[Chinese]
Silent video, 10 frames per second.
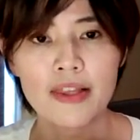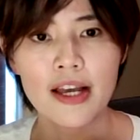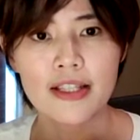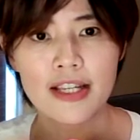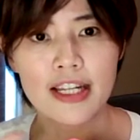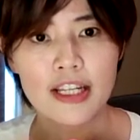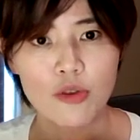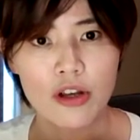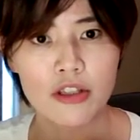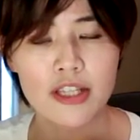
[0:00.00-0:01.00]
那在临
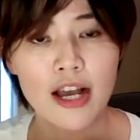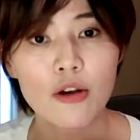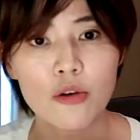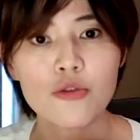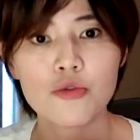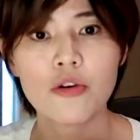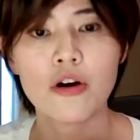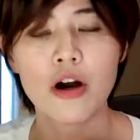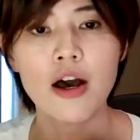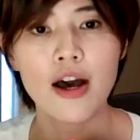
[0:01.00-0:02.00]
床上工
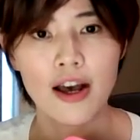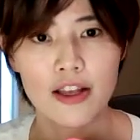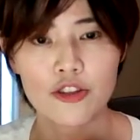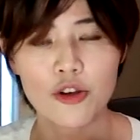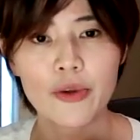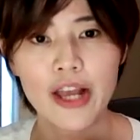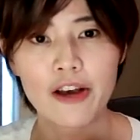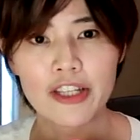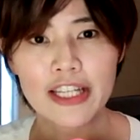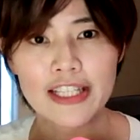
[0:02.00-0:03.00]
作很重
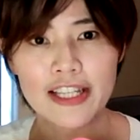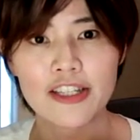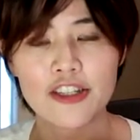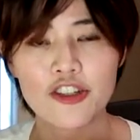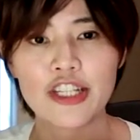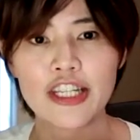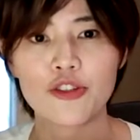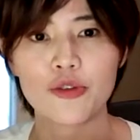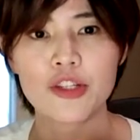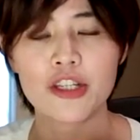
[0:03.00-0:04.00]
要的一件事情
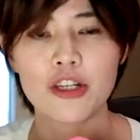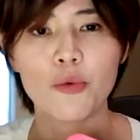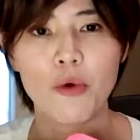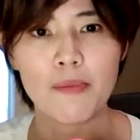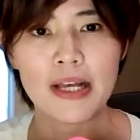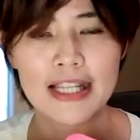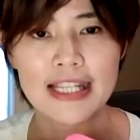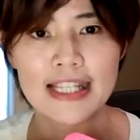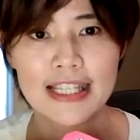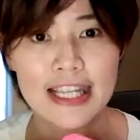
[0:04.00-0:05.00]
就是我们
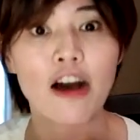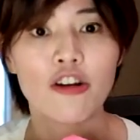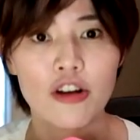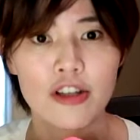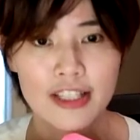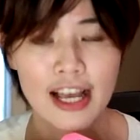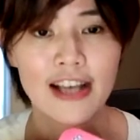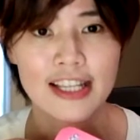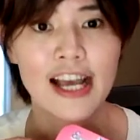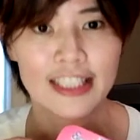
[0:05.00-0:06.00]
要常
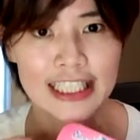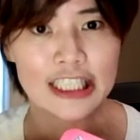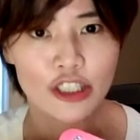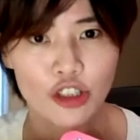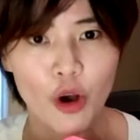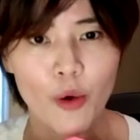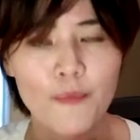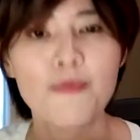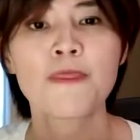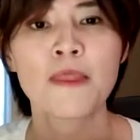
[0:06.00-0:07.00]
常洗手。
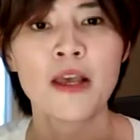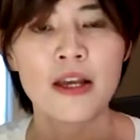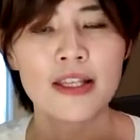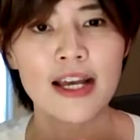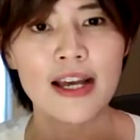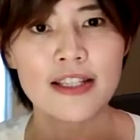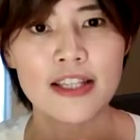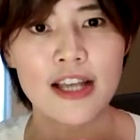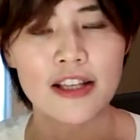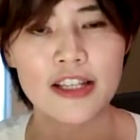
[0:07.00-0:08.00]
那
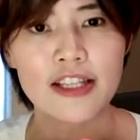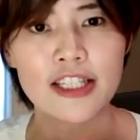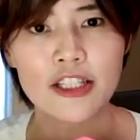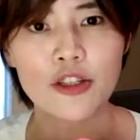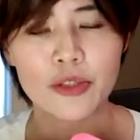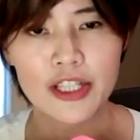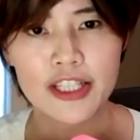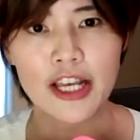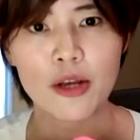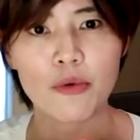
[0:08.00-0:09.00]
常常洗手的
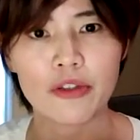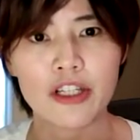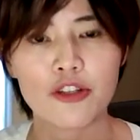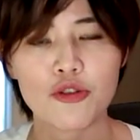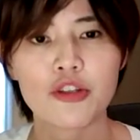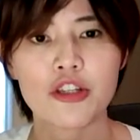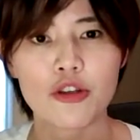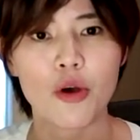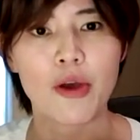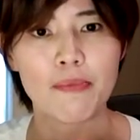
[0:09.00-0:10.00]
结果呢，就是
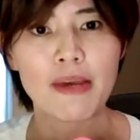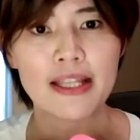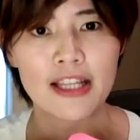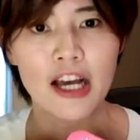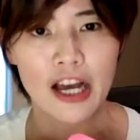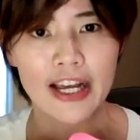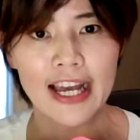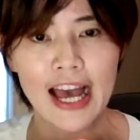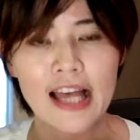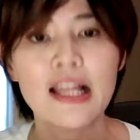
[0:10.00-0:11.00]
手会变得很
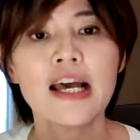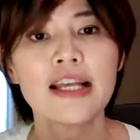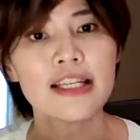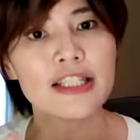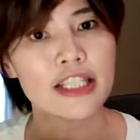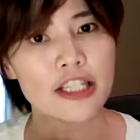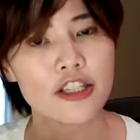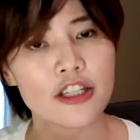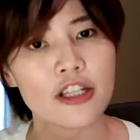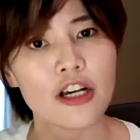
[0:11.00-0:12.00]
干。那其
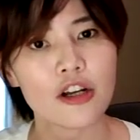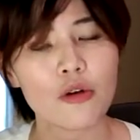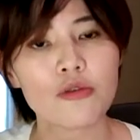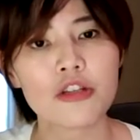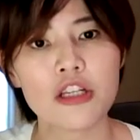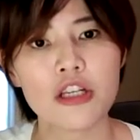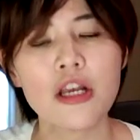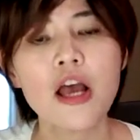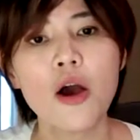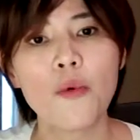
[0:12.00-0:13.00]
实呢，公司
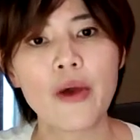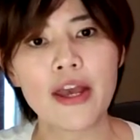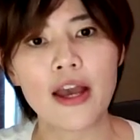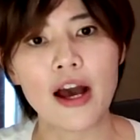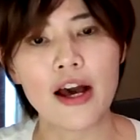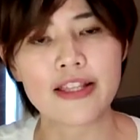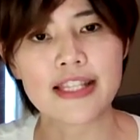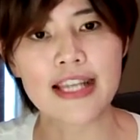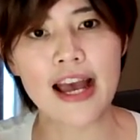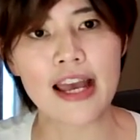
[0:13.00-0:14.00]
会啊、呃，
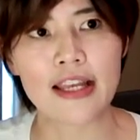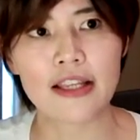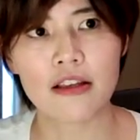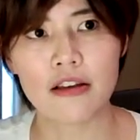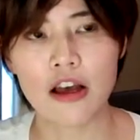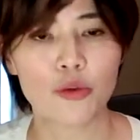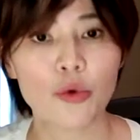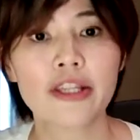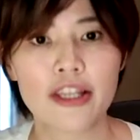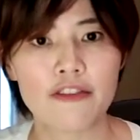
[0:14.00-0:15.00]
在很
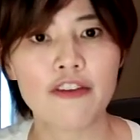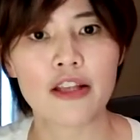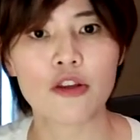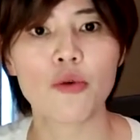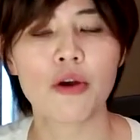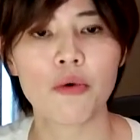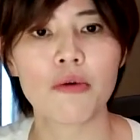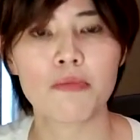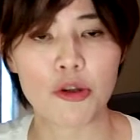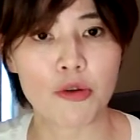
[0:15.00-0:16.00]
多地方都会为我
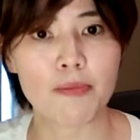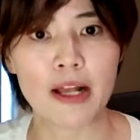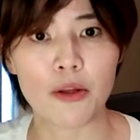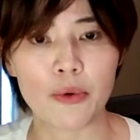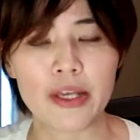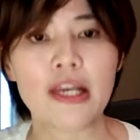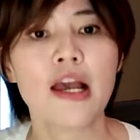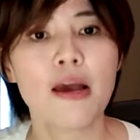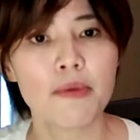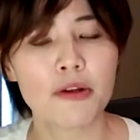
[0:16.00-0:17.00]
们预备乳液，
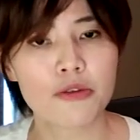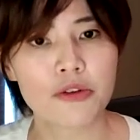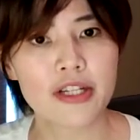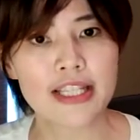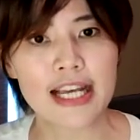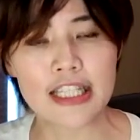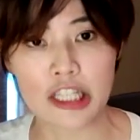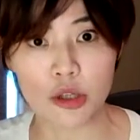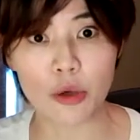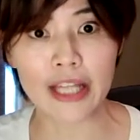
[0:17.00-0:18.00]
譬如说在洗
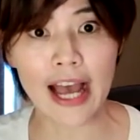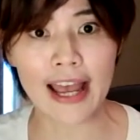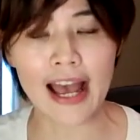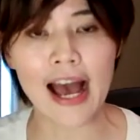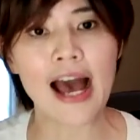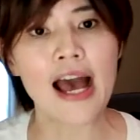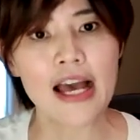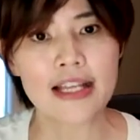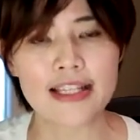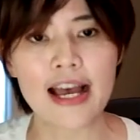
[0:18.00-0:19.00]
手台啊，
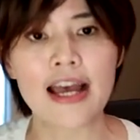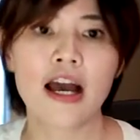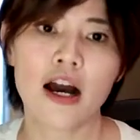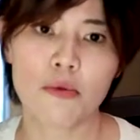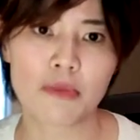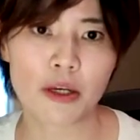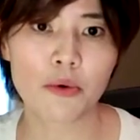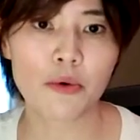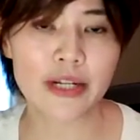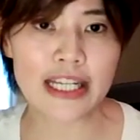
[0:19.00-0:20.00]
在啊、呃、我们的
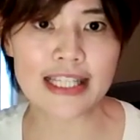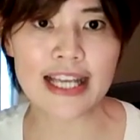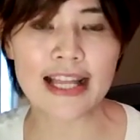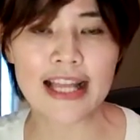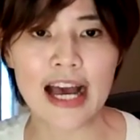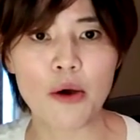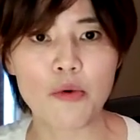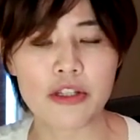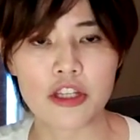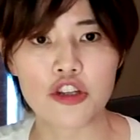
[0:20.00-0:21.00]
护理站啊，
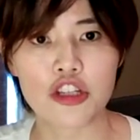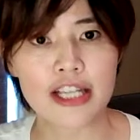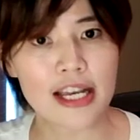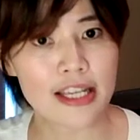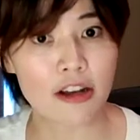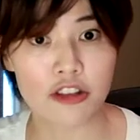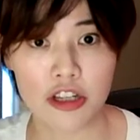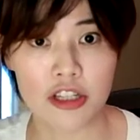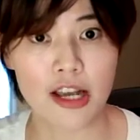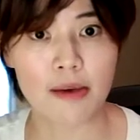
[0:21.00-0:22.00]
或者是在药
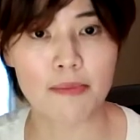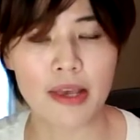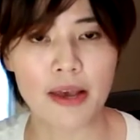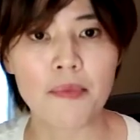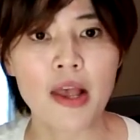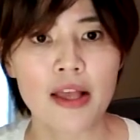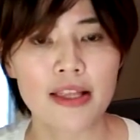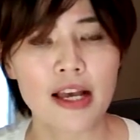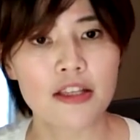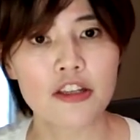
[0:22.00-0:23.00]
车上面。
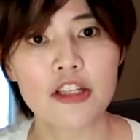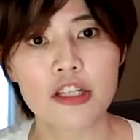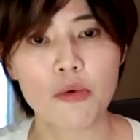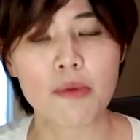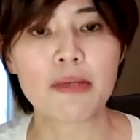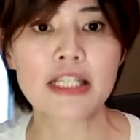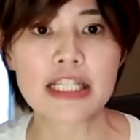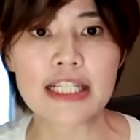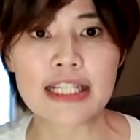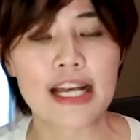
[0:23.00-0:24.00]
那甚至我们自
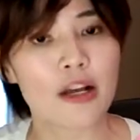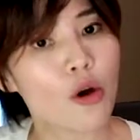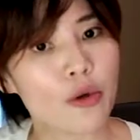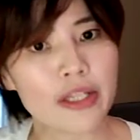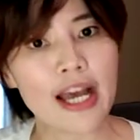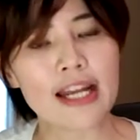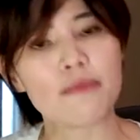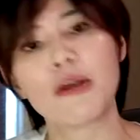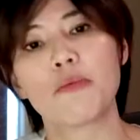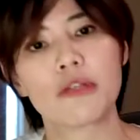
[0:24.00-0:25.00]
己在口袋里
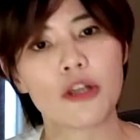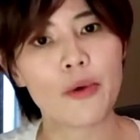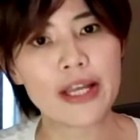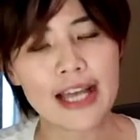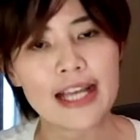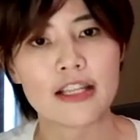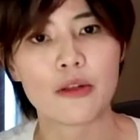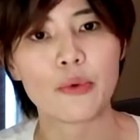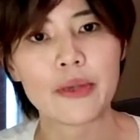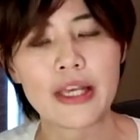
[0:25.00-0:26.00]
面，我们都会带着
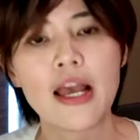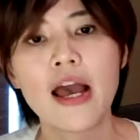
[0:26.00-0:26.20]
乳液，